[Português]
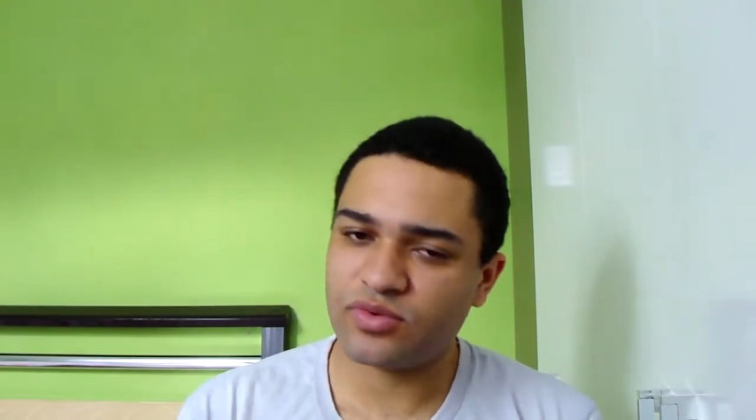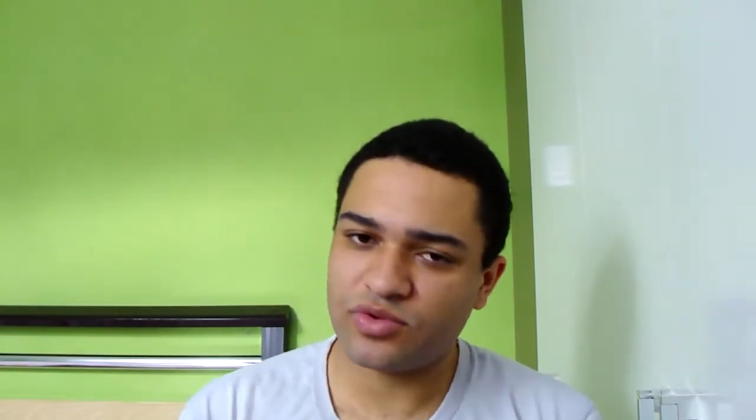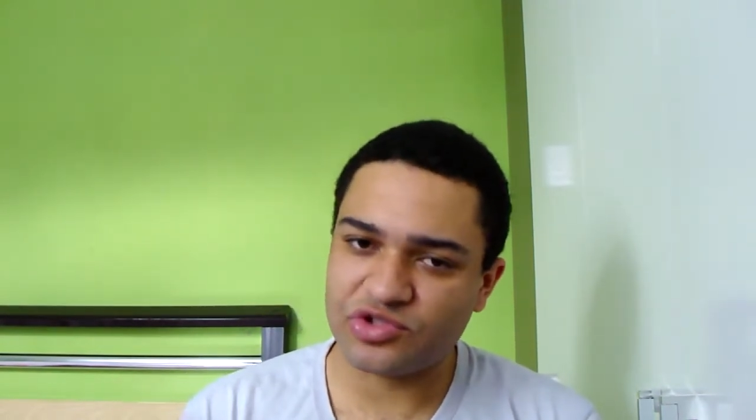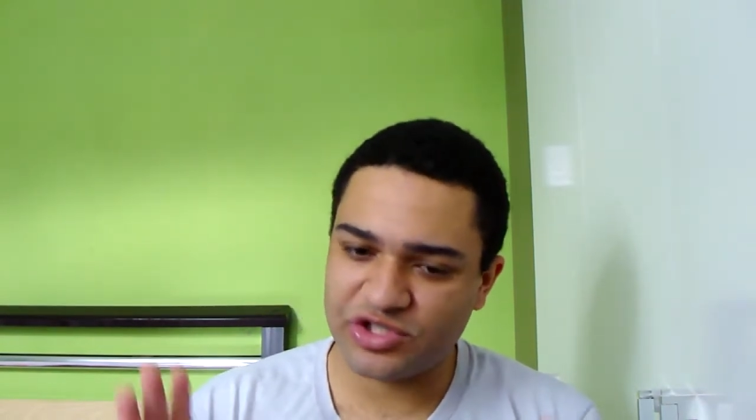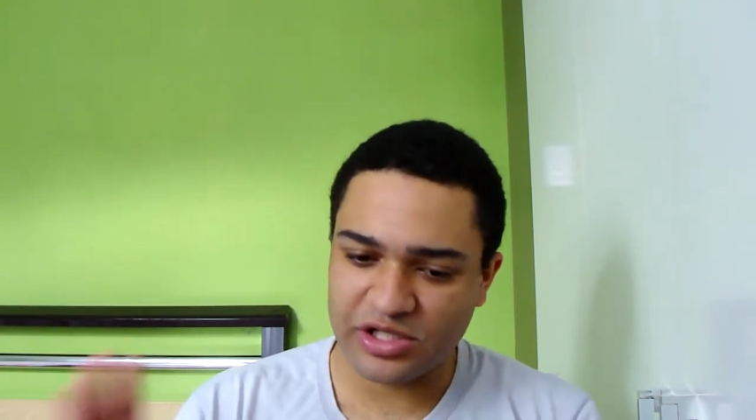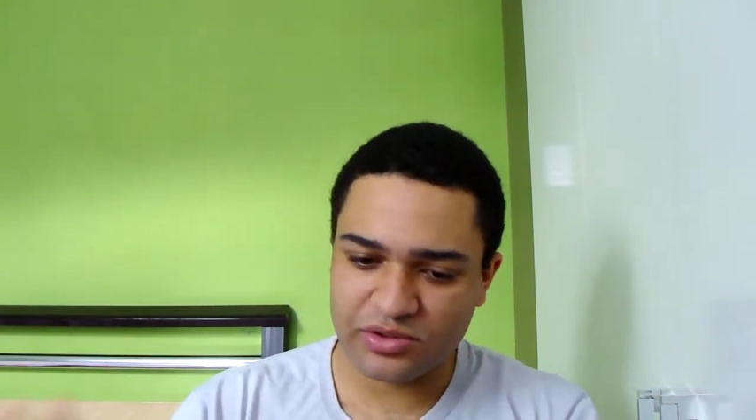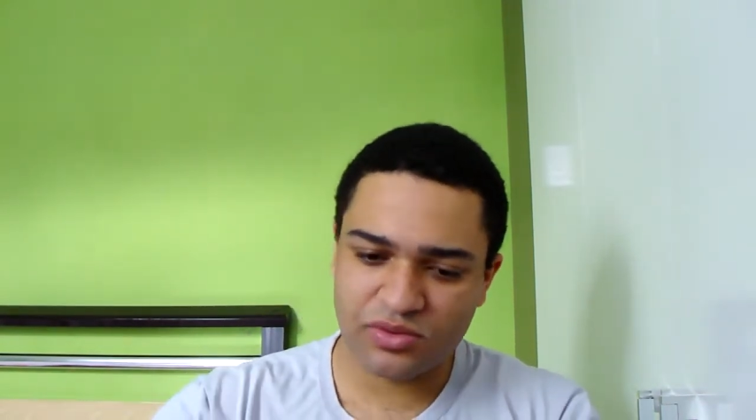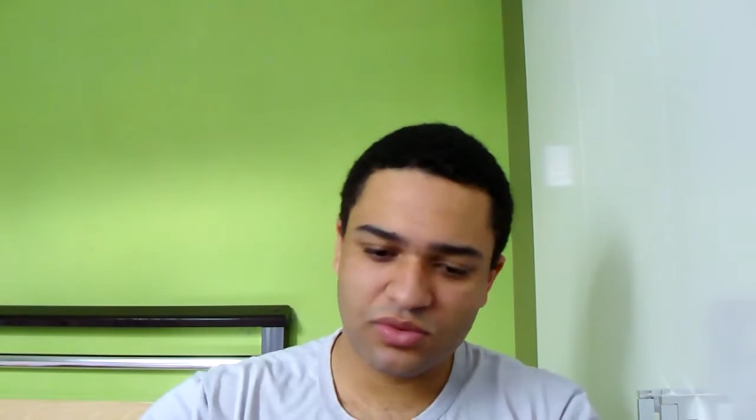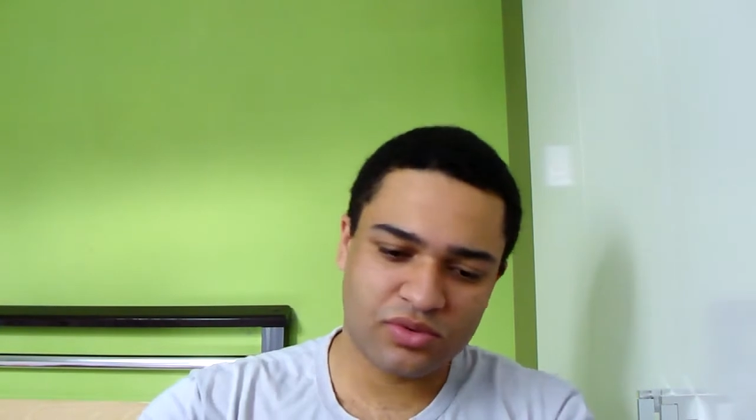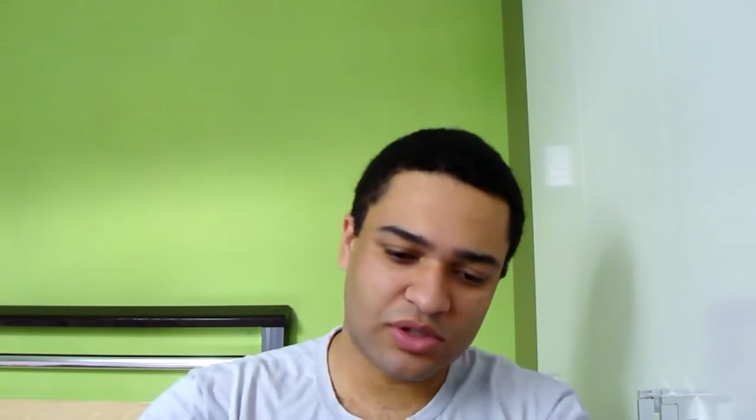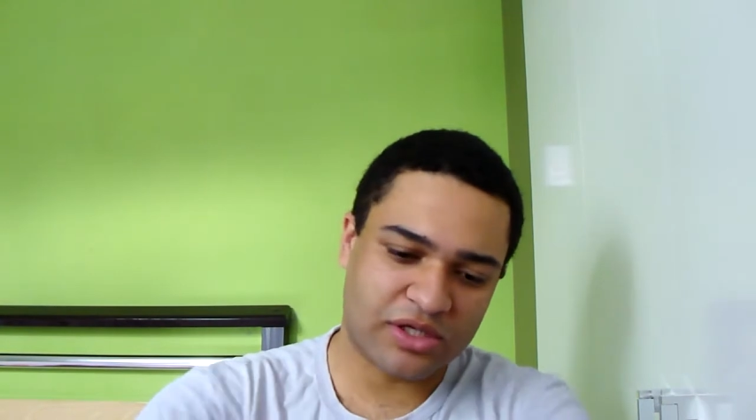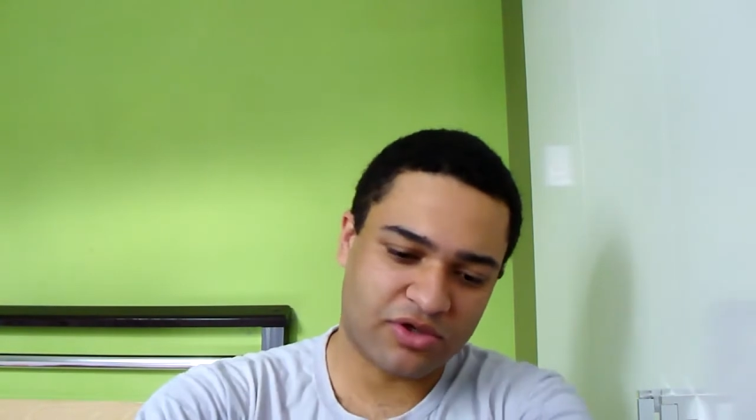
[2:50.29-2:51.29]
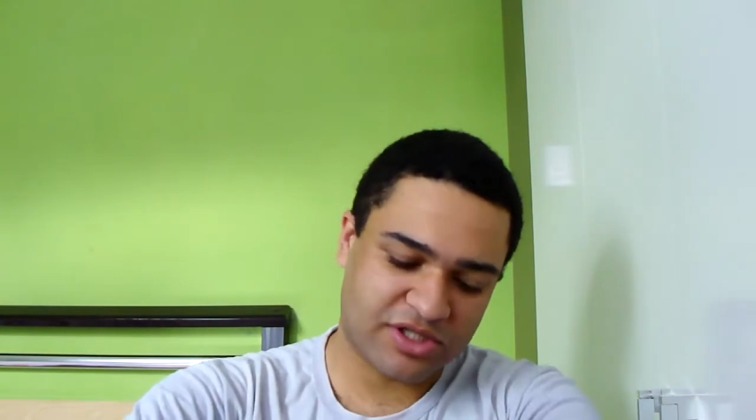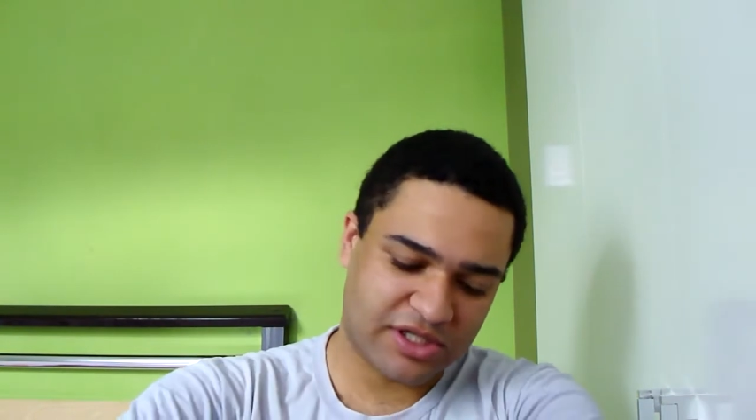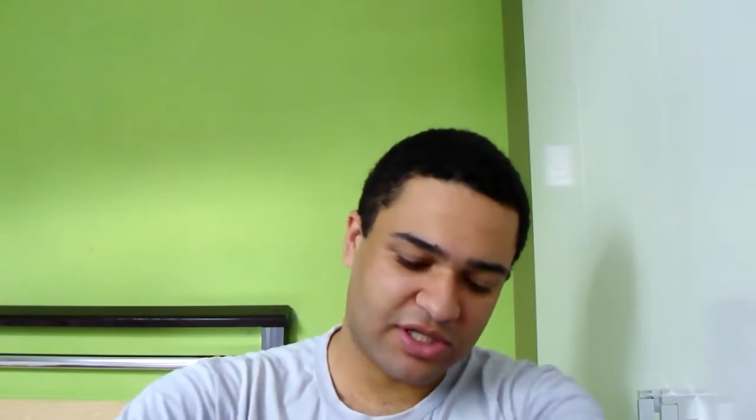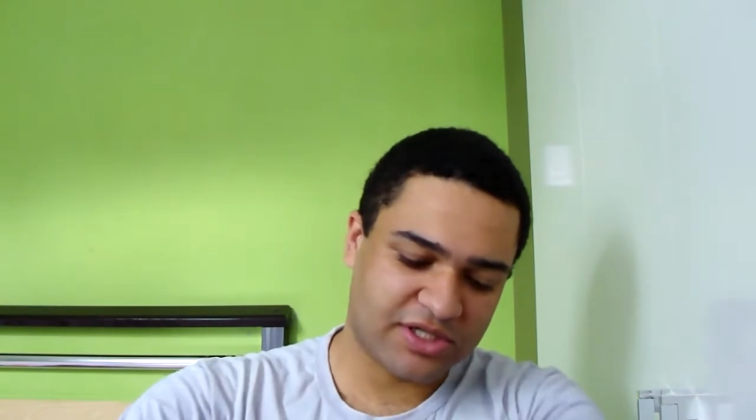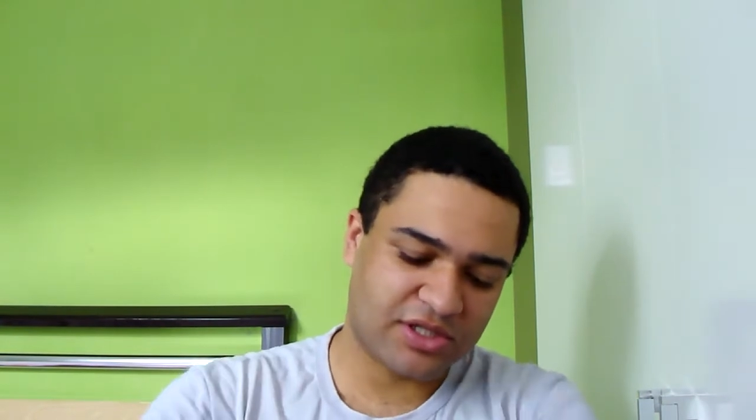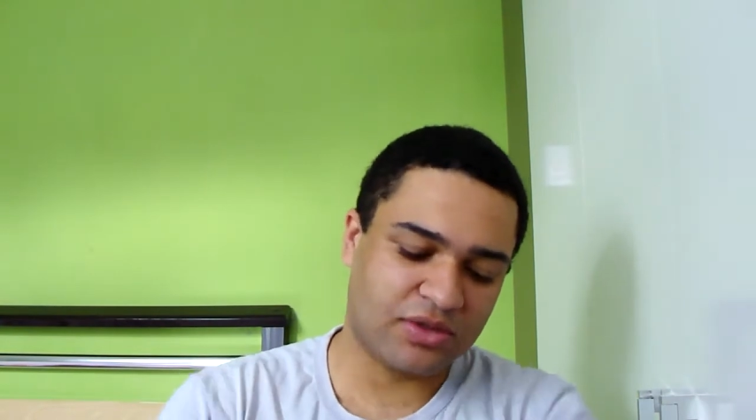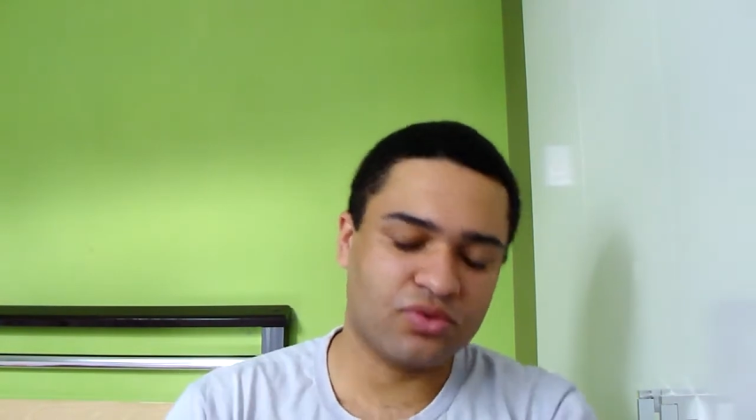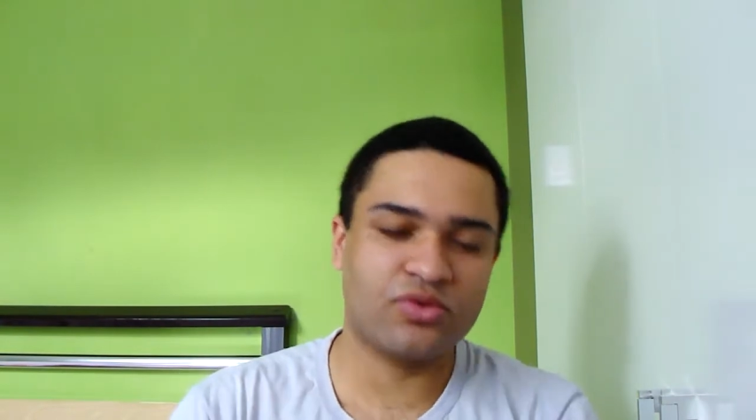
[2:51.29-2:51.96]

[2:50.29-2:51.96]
é o centro da nossa atenção